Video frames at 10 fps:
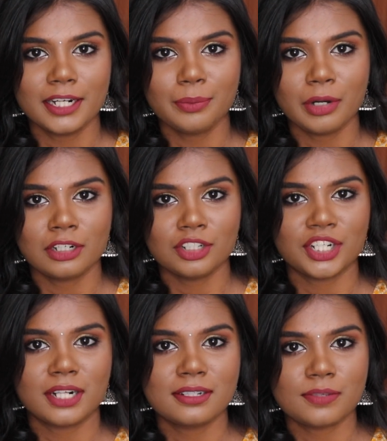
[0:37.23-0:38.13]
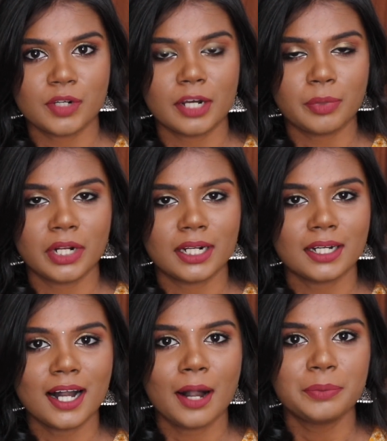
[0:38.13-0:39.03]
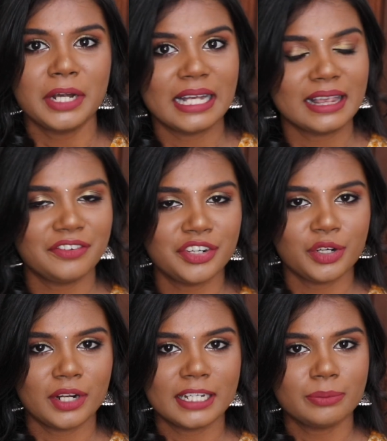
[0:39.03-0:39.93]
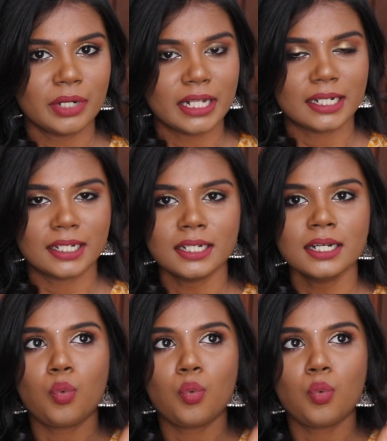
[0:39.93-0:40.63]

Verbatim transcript: கண்டிப்பா என்னோட சேனல் சப்ஸ்கிரைப் பண்ணிருங்க அப்படியே இந்த வீடியோ லைக் பண்ணிருங்க